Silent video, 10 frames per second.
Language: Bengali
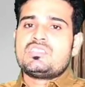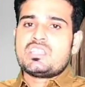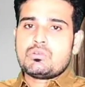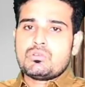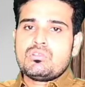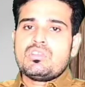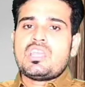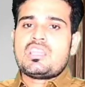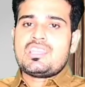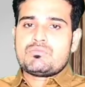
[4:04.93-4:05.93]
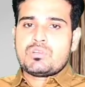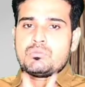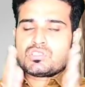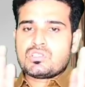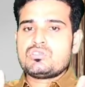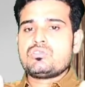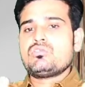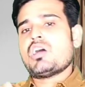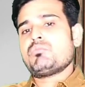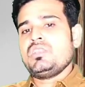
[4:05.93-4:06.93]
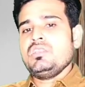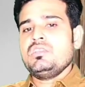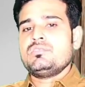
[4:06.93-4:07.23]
যে কোনো এনি ইনফরমেশনের জন্য আপনি